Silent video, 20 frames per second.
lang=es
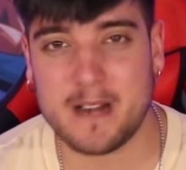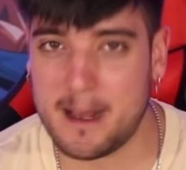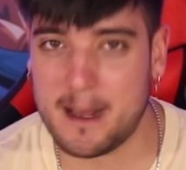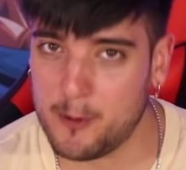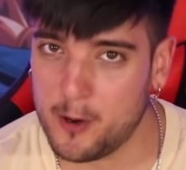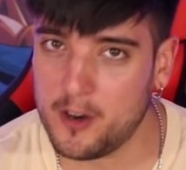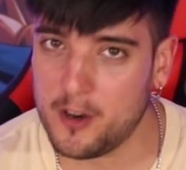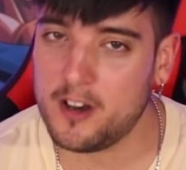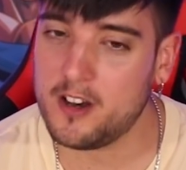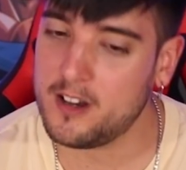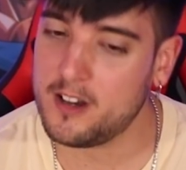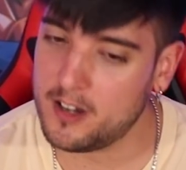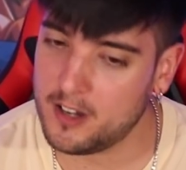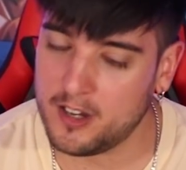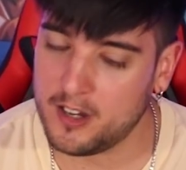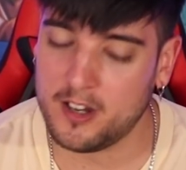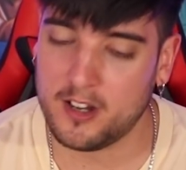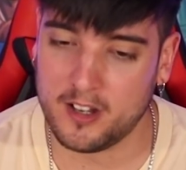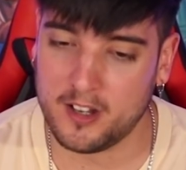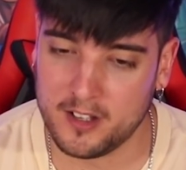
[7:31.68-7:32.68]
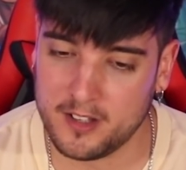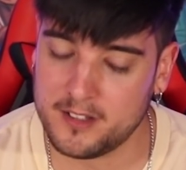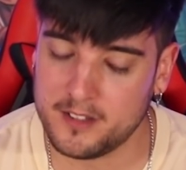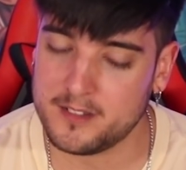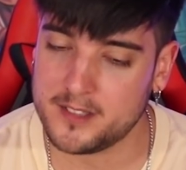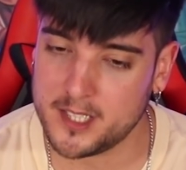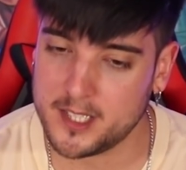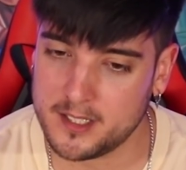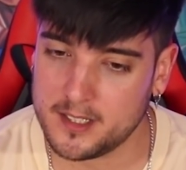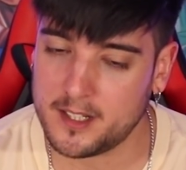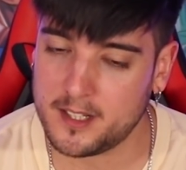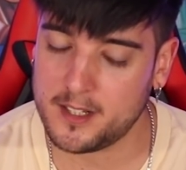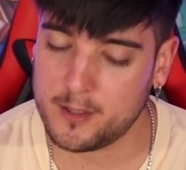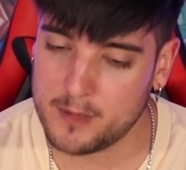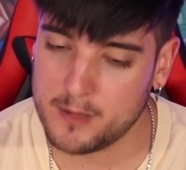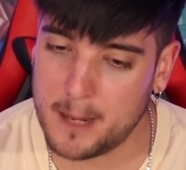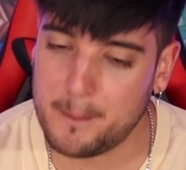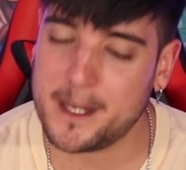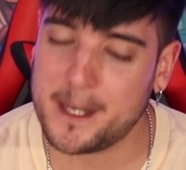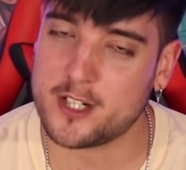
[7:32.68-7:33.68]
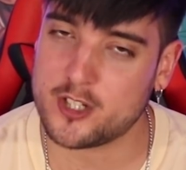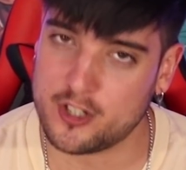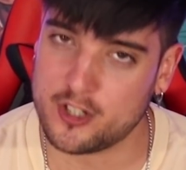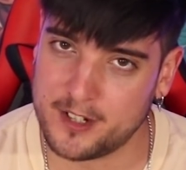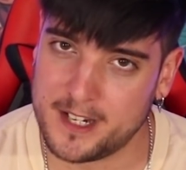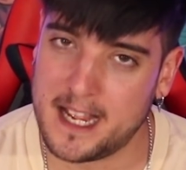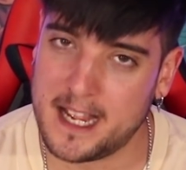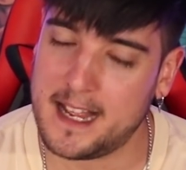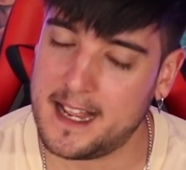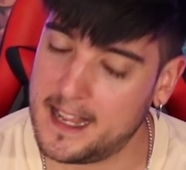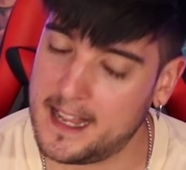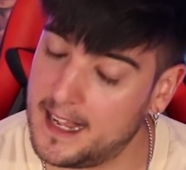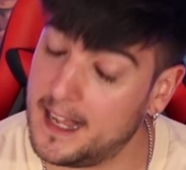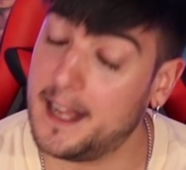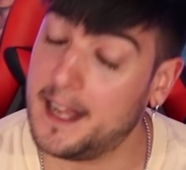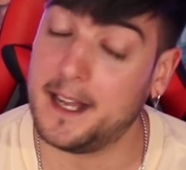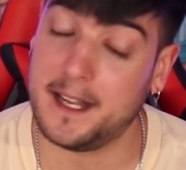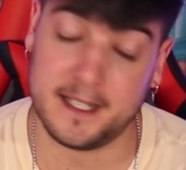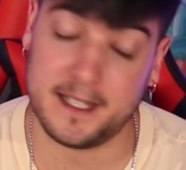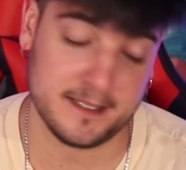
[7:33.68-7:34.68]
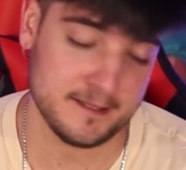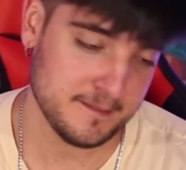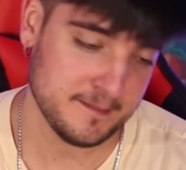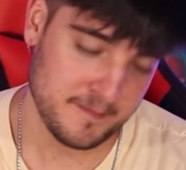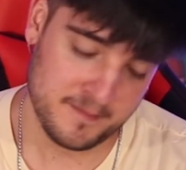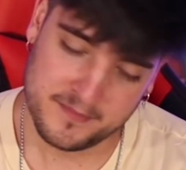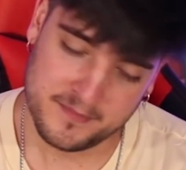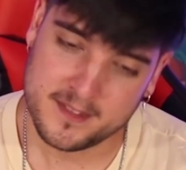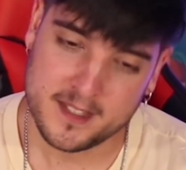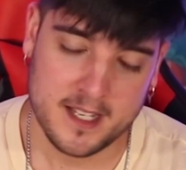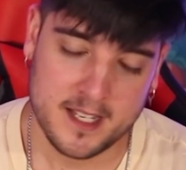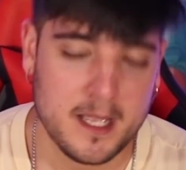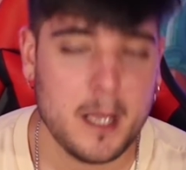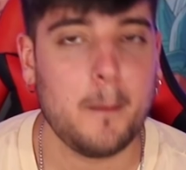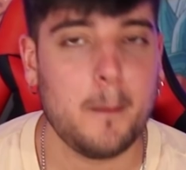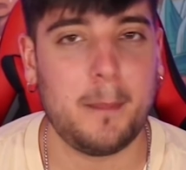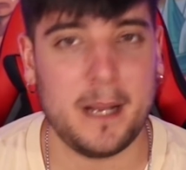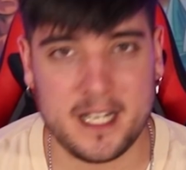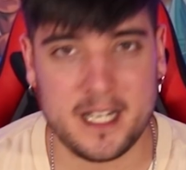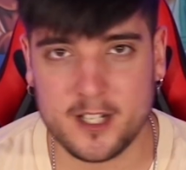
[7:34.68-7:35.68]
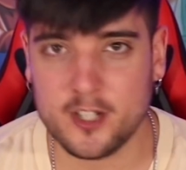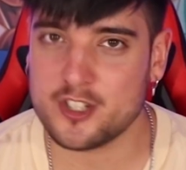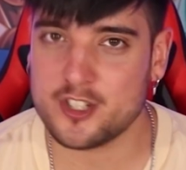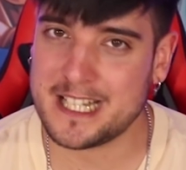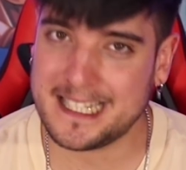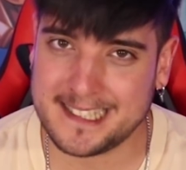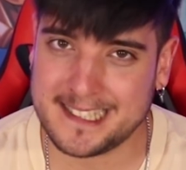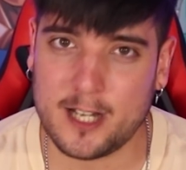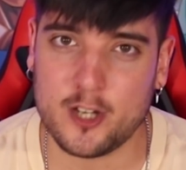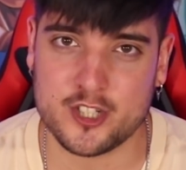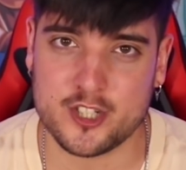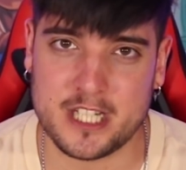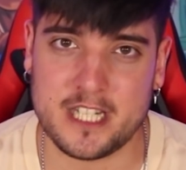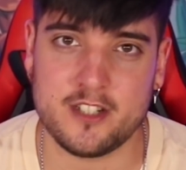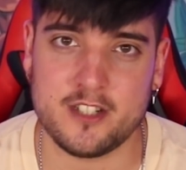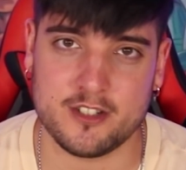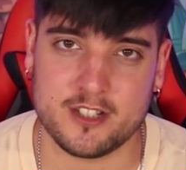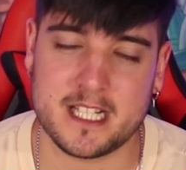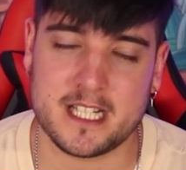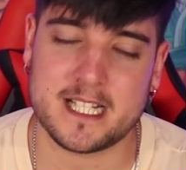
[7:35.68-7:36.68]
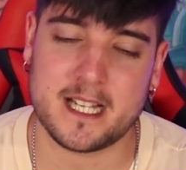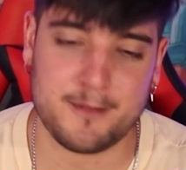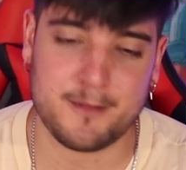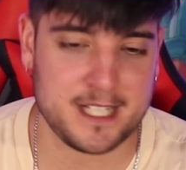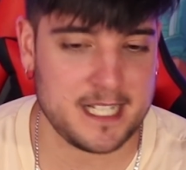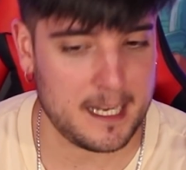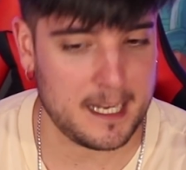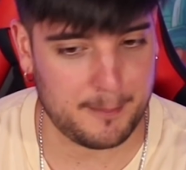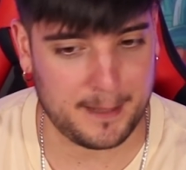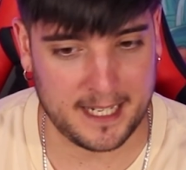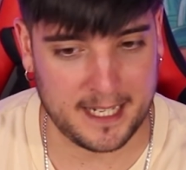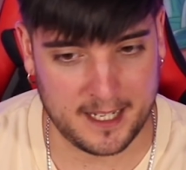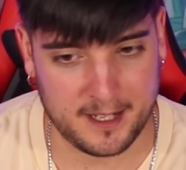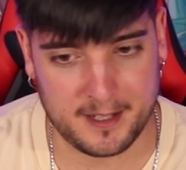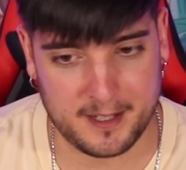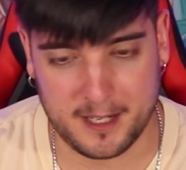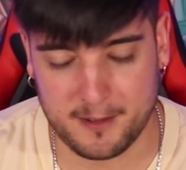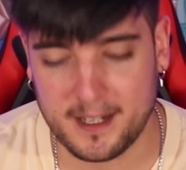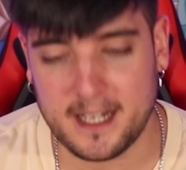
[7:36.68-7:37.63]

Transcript: una voz de, una persona peligrosa ante los niños, ya sabéis la palabra,